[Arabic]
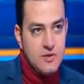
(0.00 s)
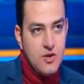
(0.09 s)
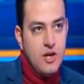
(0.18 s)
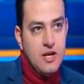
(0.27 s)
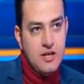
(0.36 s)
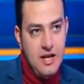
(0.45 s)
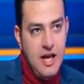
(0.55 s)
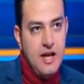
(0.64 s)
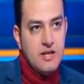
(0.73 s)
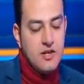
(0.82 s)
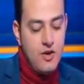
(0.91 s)
سواء النادي
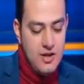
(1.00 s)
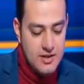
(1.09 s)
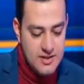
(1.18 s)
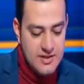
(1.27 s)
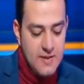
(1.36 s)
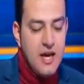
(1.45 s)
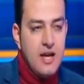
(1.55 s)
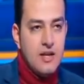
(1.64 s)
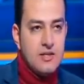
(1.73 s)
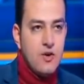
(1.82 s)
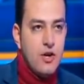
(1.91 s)
الاهلي سواء نادي
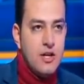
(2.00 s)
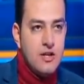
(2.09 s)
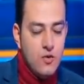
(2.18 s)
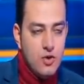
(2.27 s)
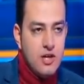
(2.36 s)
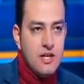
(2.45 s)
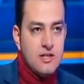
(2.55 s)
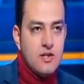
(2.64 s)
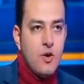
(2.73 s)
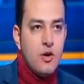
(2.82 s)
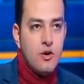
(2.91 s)
الزمالك سواء نادي الوداد
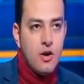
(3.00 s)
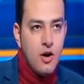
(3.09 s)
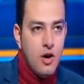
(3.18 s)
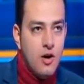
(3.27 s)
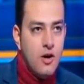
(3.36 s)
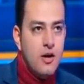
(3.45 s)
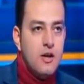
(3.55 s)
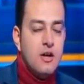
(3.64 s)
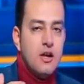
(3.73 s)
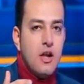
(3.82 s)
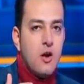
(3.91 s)
سواء الرجاء
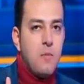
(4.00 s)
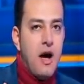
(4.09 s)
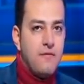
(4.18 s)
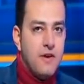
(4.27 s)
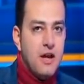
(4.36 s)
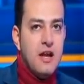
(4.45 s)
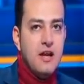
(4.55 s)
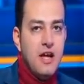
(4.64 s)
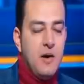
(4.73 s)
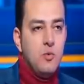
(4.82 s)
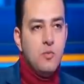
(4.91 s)
الاربع فرق اللي
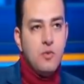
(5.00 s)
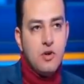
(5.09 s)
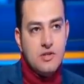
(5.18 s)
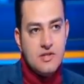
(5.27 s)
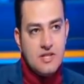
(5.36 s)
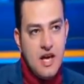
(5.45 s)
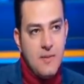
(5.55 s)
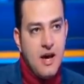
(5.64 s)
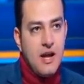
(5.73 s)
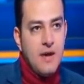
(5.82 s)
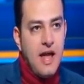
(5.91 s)
لعبوا مباريات الذهاب
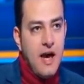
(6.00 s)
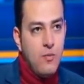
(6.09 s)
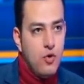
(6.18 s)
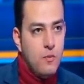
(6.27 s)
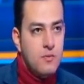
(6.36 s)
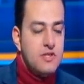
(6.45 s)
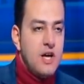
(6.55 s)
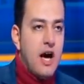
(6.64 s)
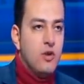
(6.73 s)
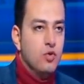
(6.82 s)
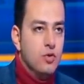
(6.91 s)
على ملعبهم
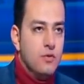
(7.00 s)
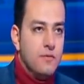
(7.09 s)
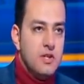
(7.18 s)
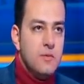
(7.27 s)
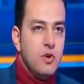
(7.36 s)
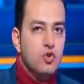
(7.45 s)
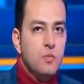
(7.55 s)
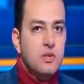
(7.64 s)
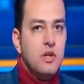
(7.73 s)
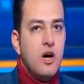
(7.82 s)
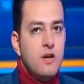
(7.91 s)
صعدوا مم. فدي برضو
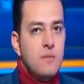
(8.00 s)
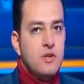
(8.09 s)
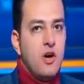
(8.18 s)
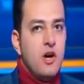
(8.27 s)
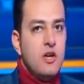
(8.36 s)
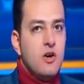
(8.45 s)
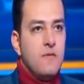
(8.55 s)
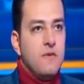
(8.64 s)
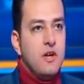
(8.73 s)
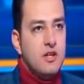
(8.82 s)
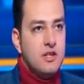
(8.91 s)
بتغير بتغير
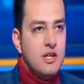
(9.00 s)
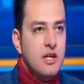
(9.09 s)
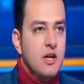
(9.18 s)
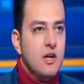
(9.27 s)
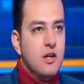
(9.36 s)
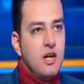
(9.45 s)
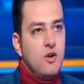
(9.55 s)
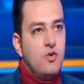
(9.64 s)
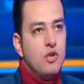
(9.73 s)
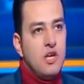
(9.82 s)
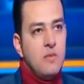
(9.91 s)
فكره ايه ان احنا
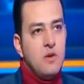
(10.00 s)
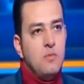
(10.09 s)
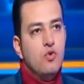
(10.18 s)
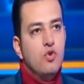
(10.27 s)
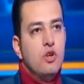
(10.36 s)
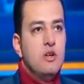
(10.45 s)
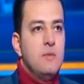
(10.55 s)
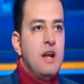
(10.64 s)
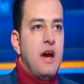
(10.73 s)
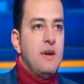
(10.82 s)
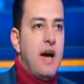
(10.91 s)
كنا دايما بنقول ان اللي
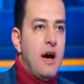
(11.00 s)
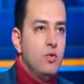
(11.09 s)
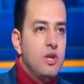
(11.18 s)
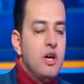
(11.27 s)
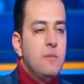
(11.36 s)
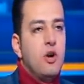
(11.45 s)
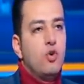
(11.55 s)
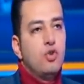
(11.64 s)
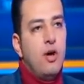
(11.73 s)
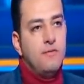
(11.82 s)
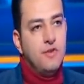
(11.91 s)
بيلعب العوده بياخد
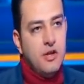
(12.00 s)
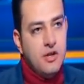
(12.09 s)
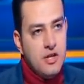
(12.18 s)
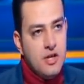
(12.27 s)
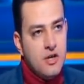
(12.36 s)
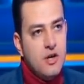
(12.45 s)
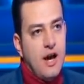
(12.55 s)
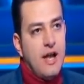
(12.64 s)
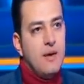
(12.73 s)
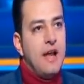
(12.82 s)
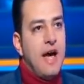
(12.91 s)
افضليه
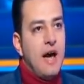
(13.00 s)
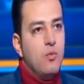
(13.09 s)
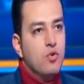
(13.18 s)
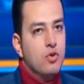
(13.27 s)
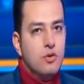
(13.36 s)
على ملعبه